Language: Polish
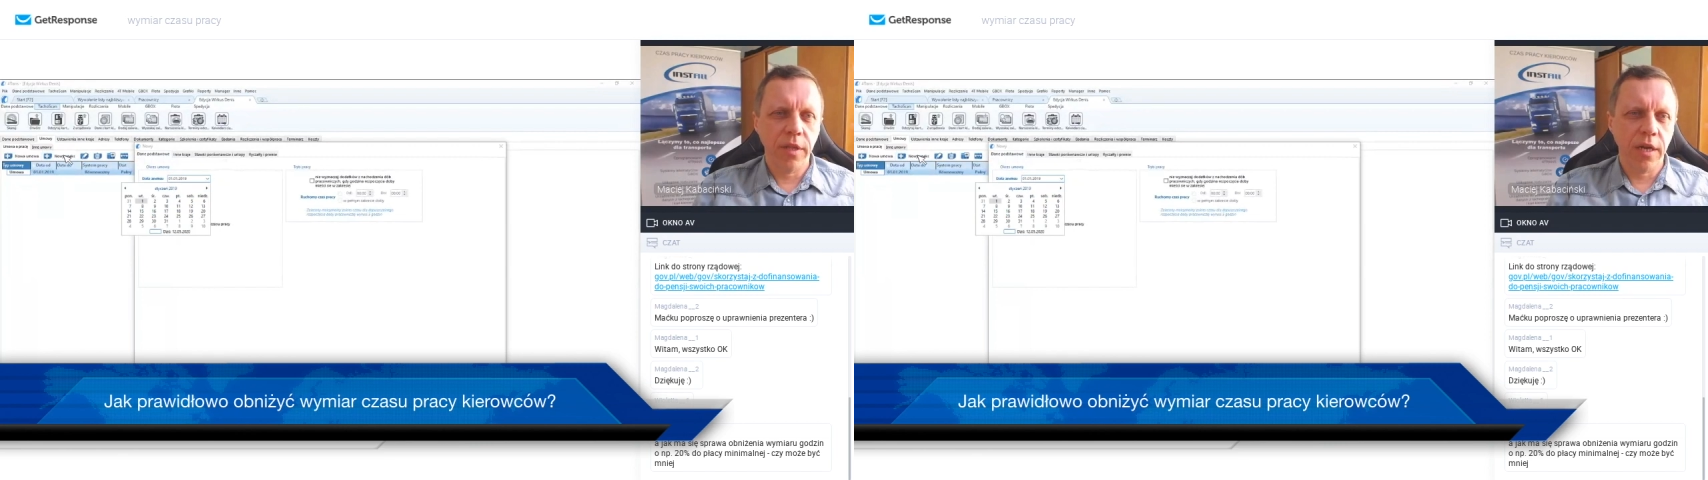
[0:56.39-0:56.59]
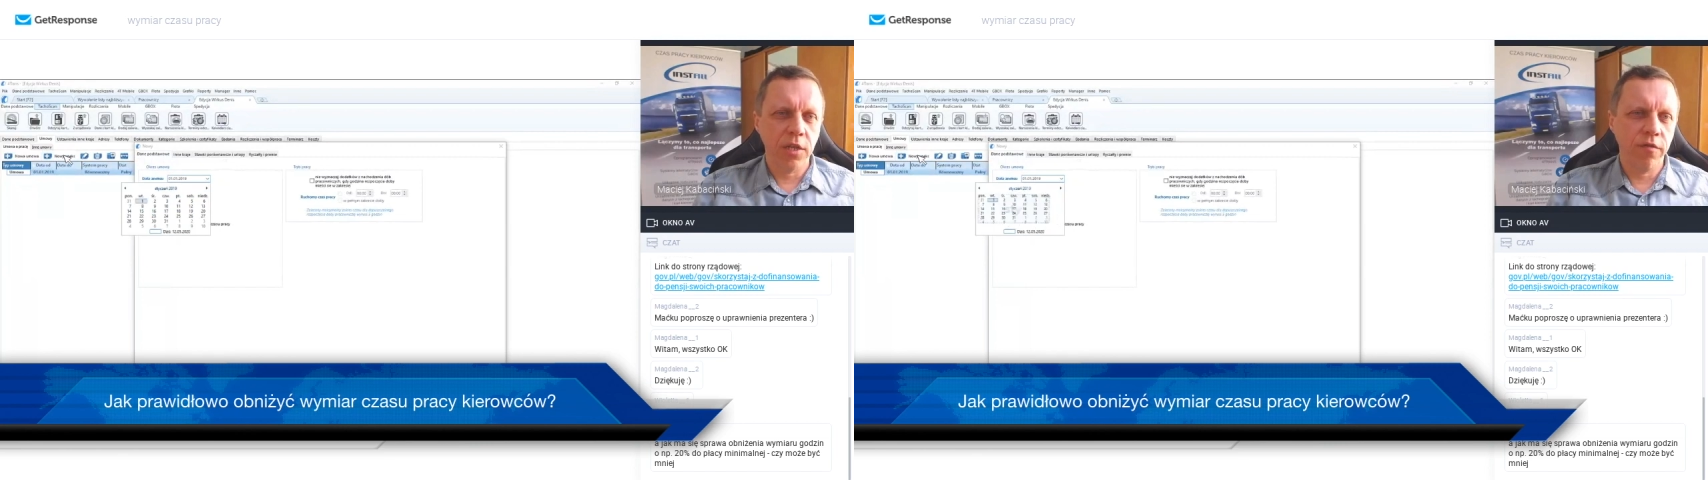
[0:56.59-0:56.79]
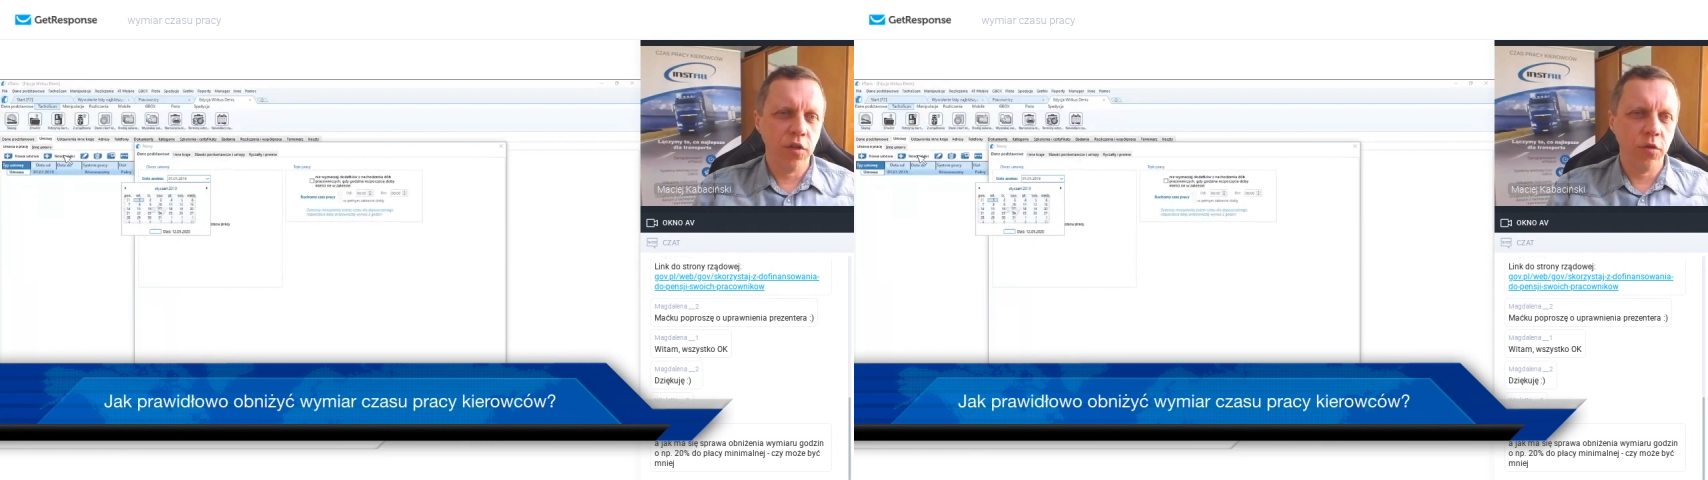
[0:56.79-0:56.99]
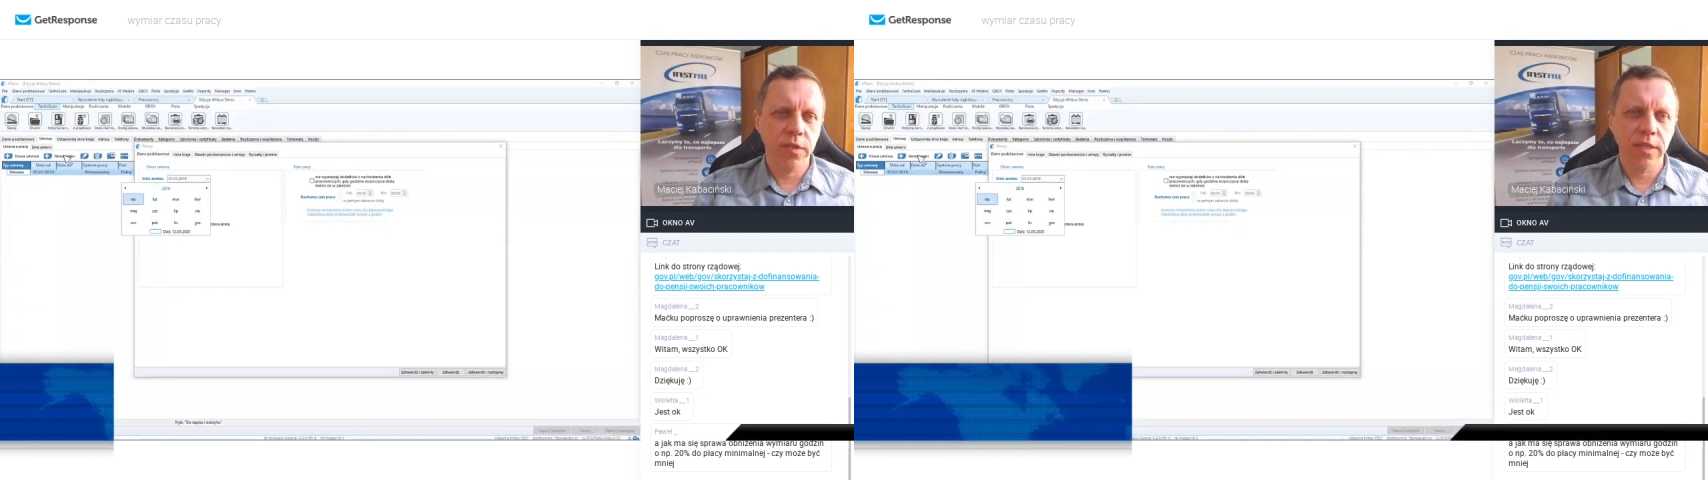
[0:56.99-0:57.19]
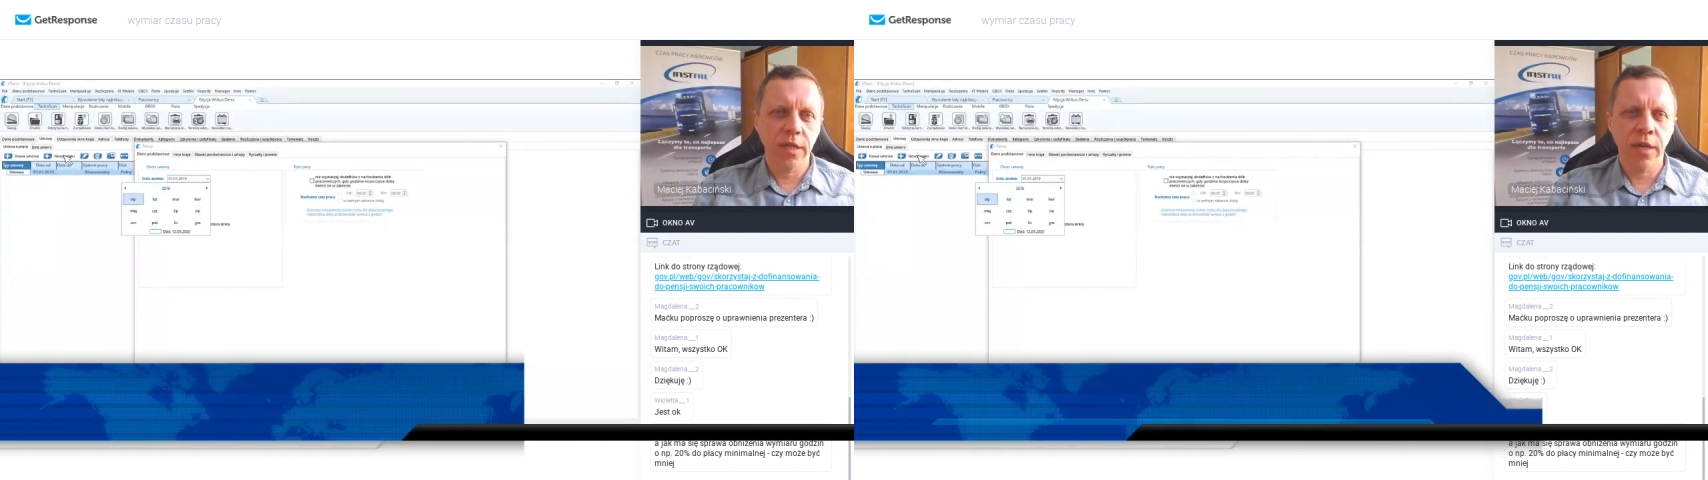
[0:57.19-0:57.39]
na razie
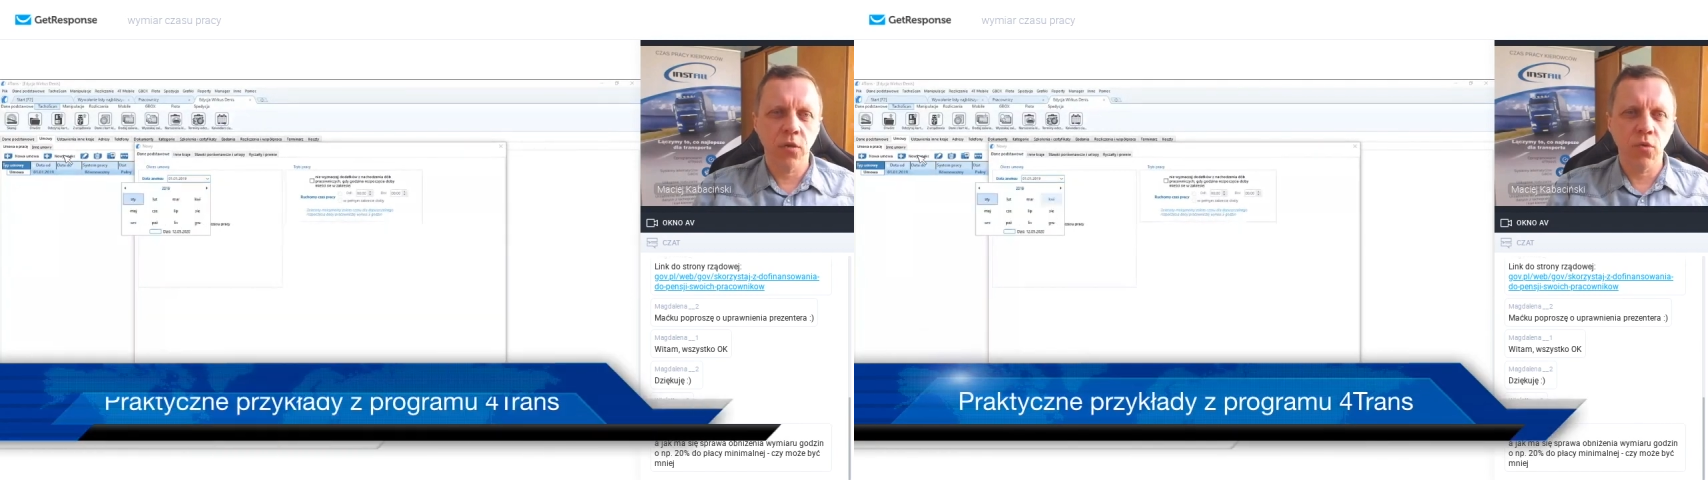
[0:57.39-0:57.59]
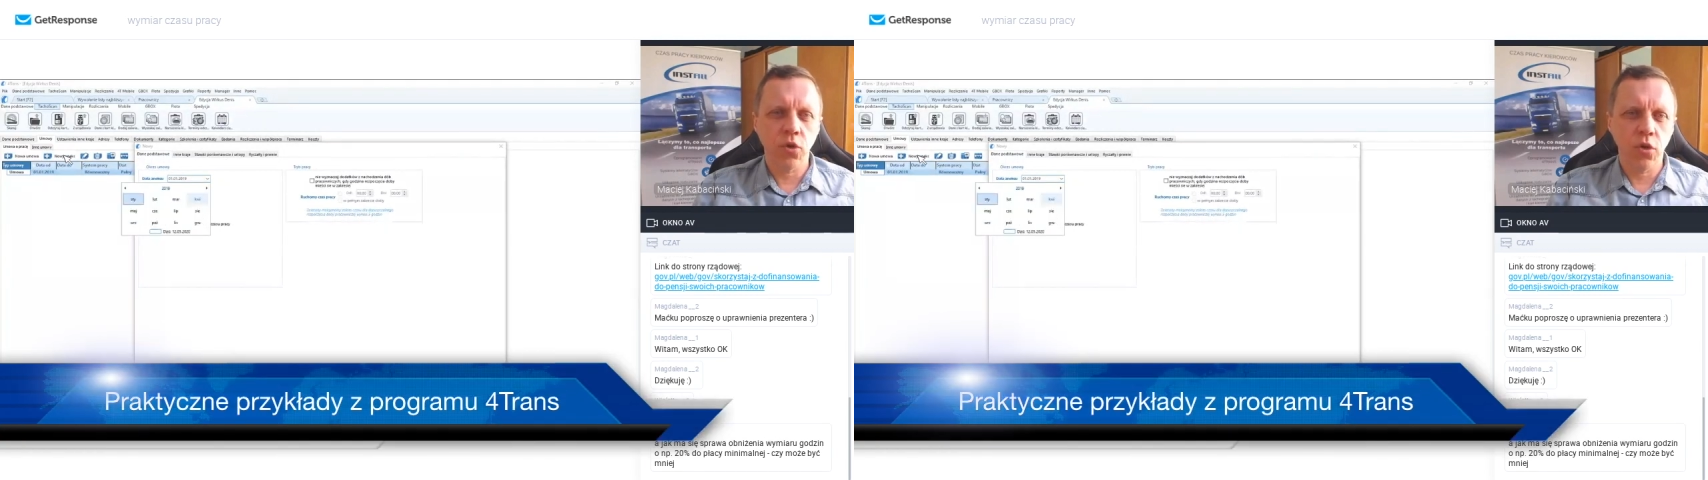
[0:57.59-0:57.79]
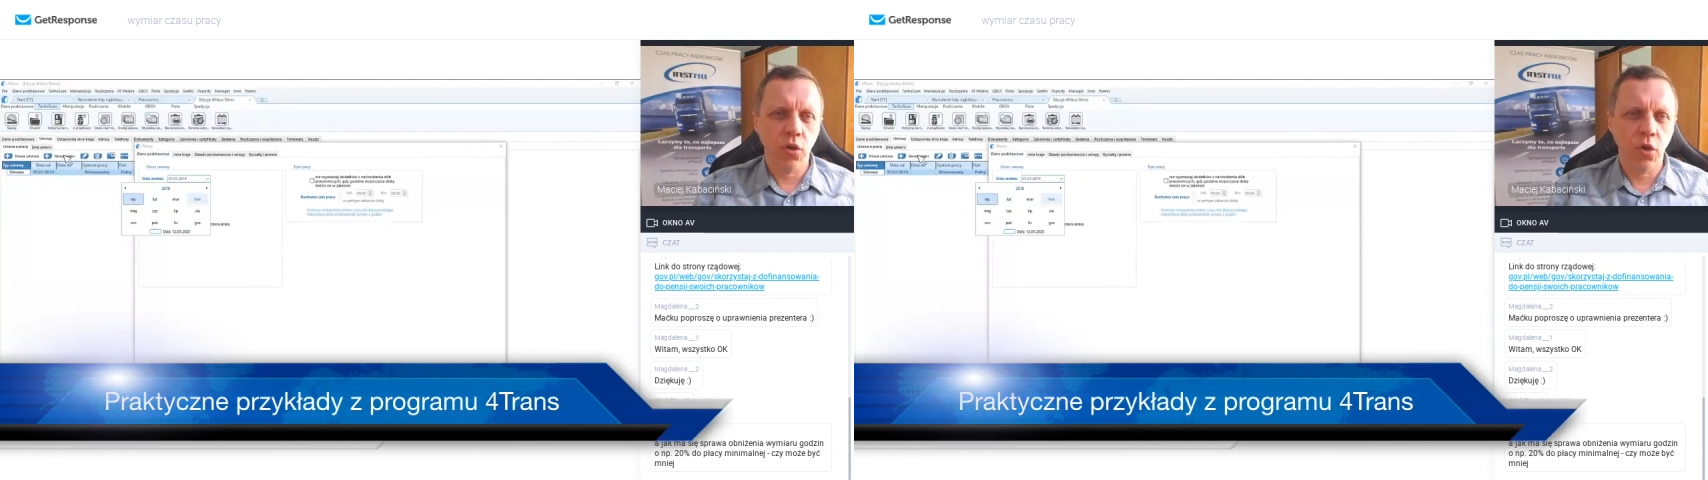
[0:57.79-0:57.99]
weźmy scenariusz